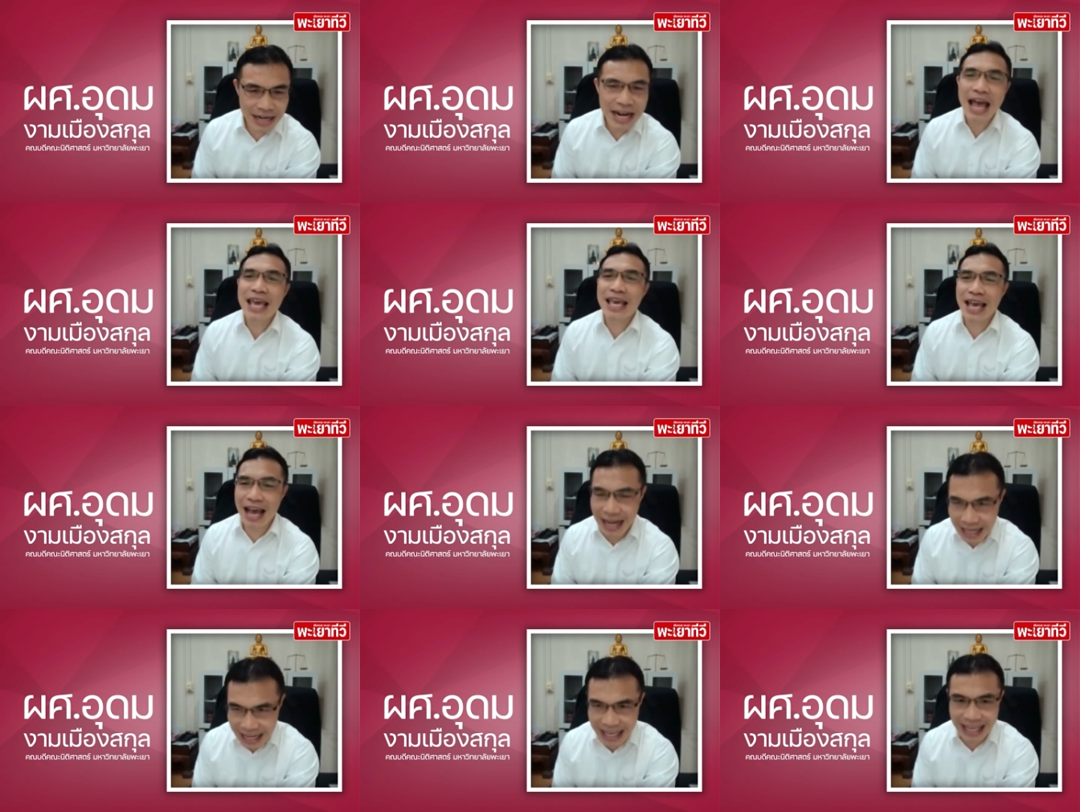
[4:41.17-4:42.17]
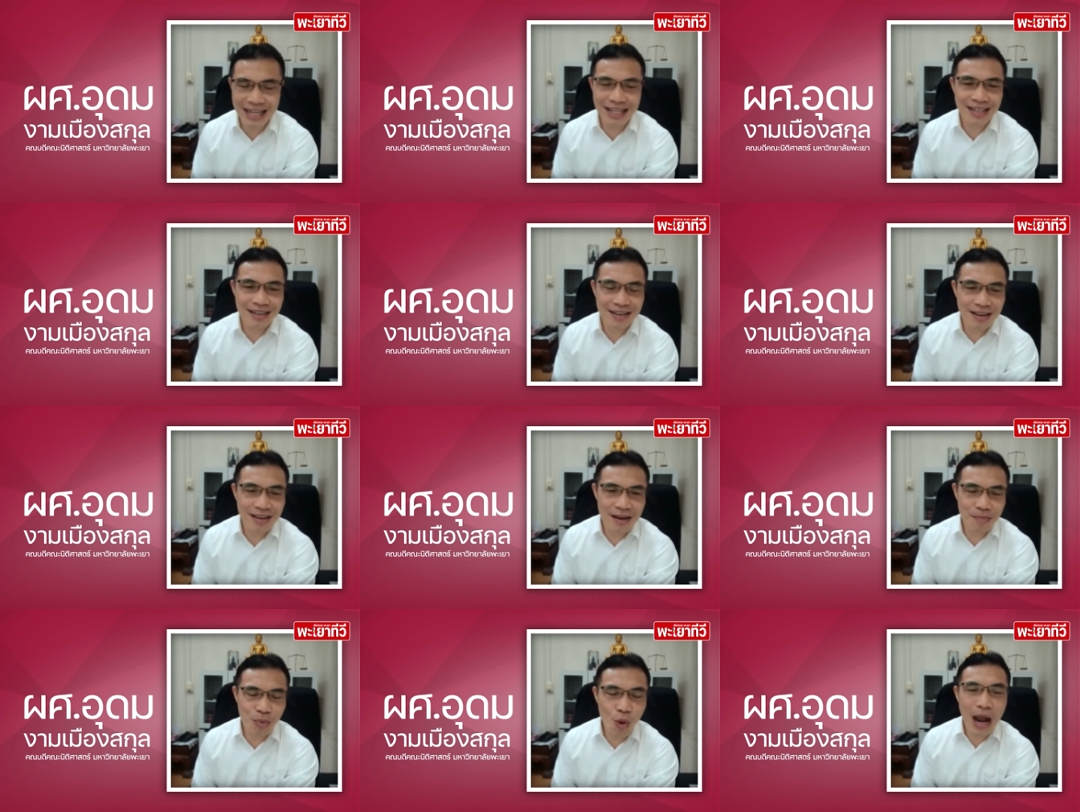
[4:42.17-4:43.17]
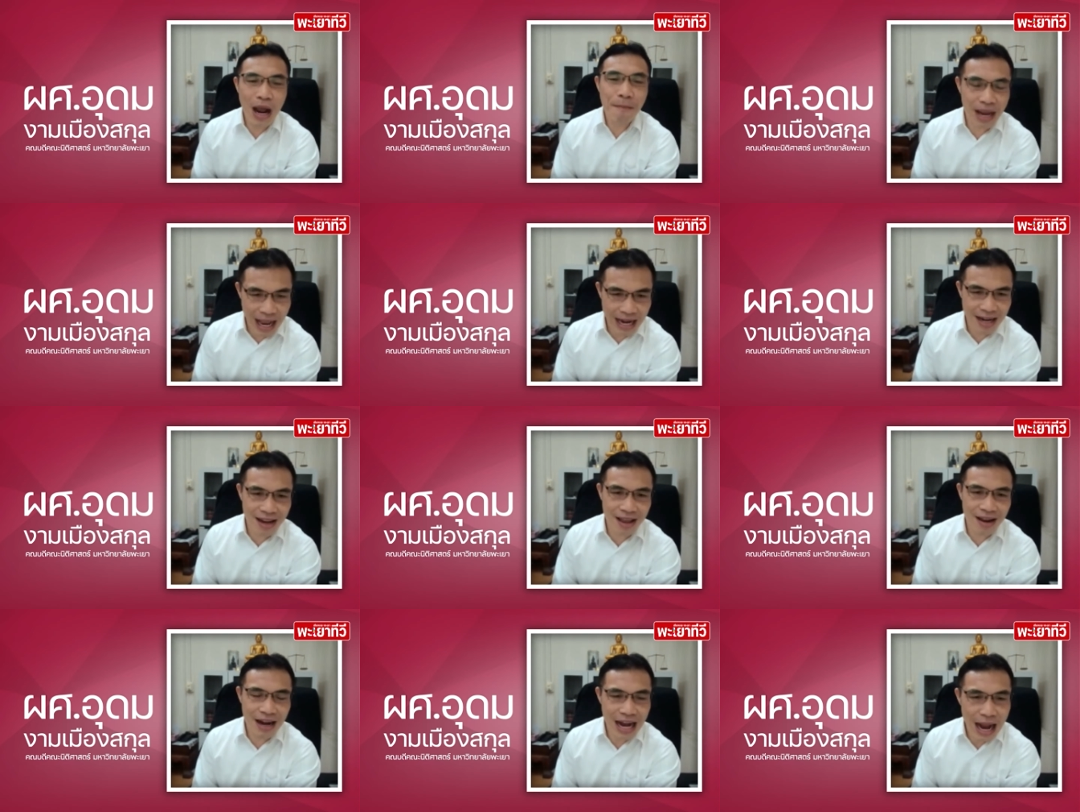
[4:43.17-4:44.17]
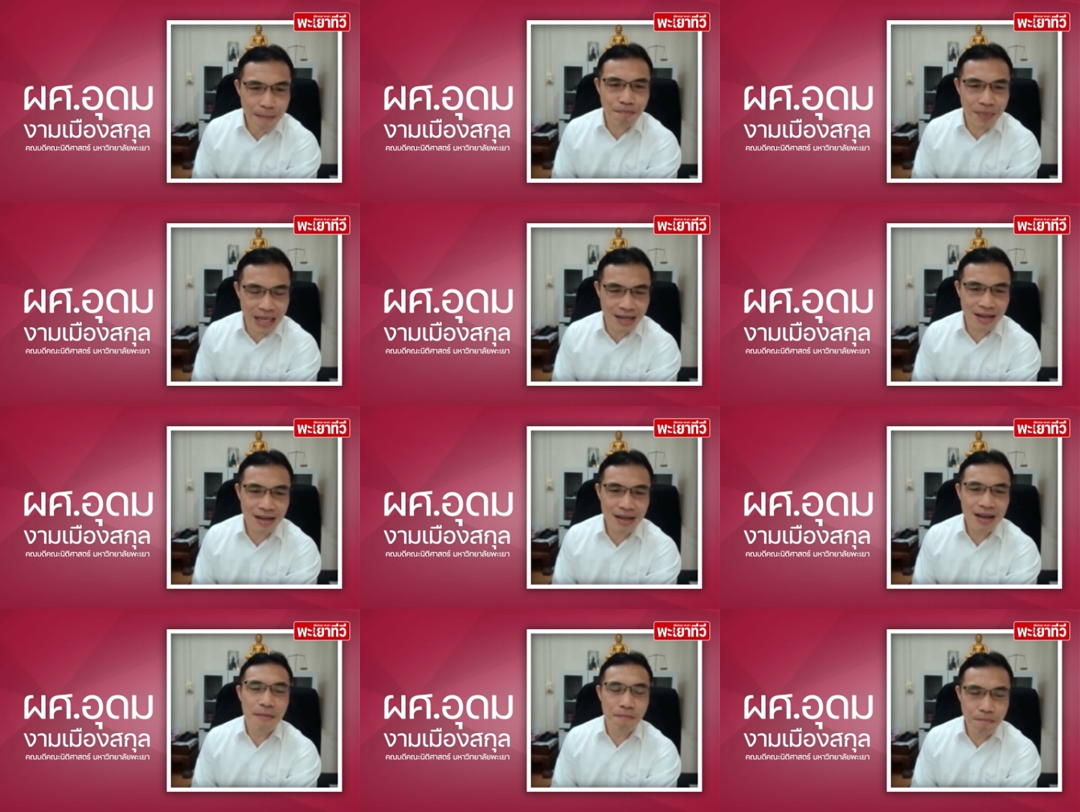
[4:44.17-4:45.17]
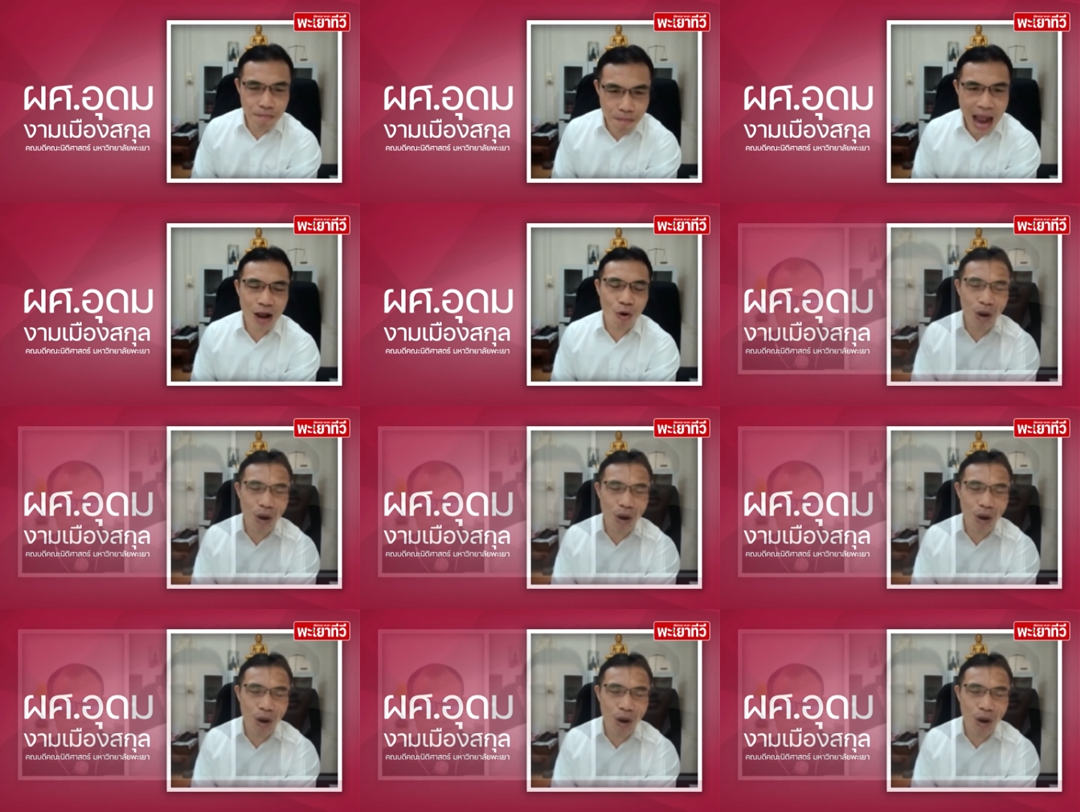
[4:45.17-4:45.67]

ในอดีตผู้ค้ำประกันเนี่ยรับผิดมา